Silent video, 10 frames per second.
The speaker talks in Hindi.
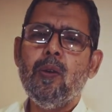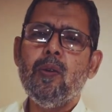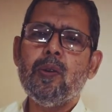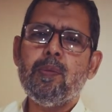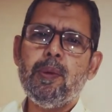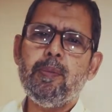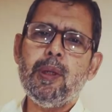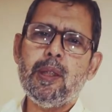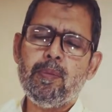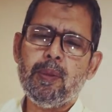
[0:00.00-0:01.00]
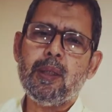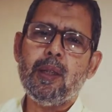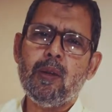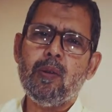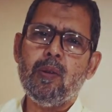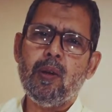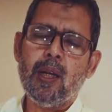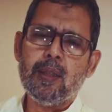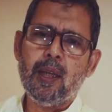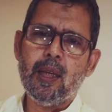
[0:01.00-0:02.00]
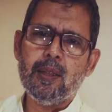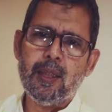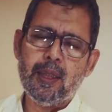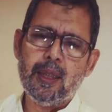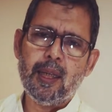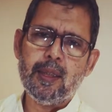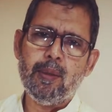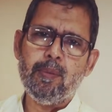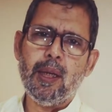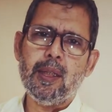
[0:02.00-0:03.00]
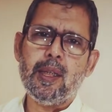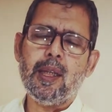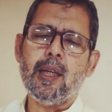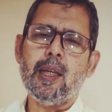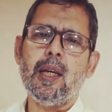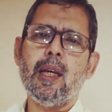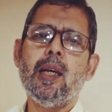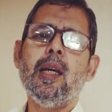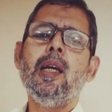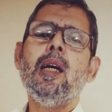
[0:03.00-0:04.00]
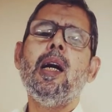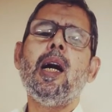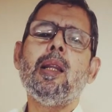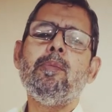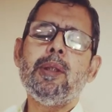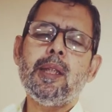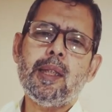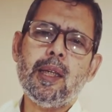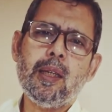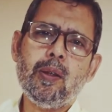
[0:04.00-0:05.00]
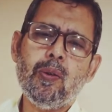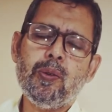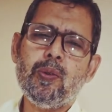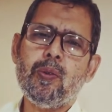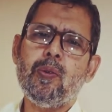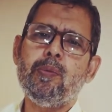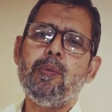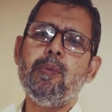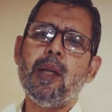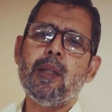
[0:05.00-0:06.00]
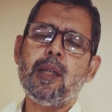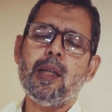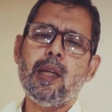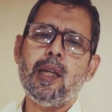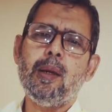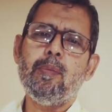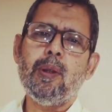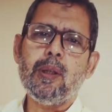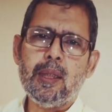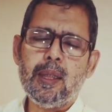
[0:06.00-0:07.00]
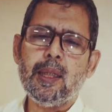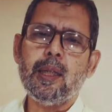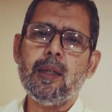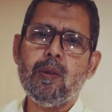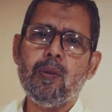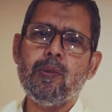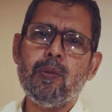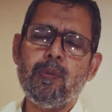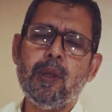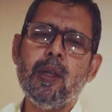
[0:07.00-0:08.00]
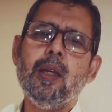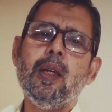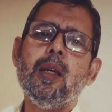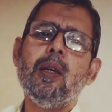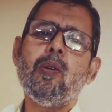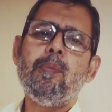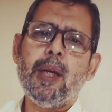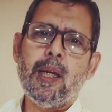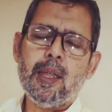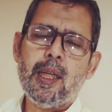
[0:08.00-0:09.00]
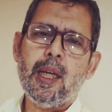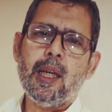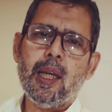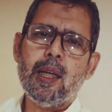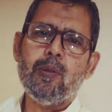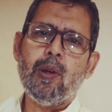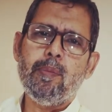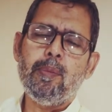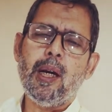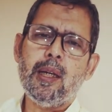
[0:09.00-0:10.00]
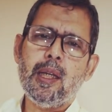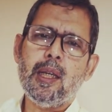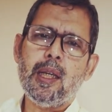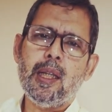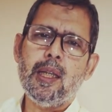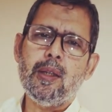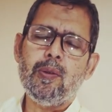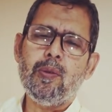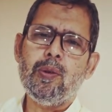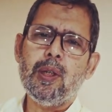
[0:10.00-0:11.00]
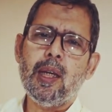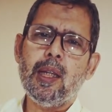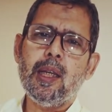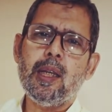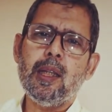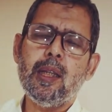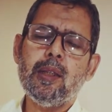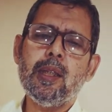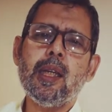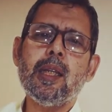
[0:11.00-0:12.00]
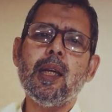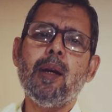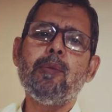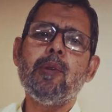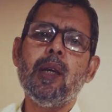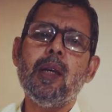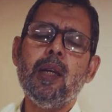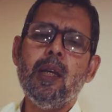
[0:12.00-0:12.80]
उसमें भी इस मसले को खासा अच्छे अंदाज से बयान किया गया है आलमी सतह की कोशिशों को भी बयान किया गया है मुल्की की सतह की कोशिशों को बयान किया गया है जो हम आहंगी के लिए ज़रूरी हैं लेकिन इस ये किताब जो है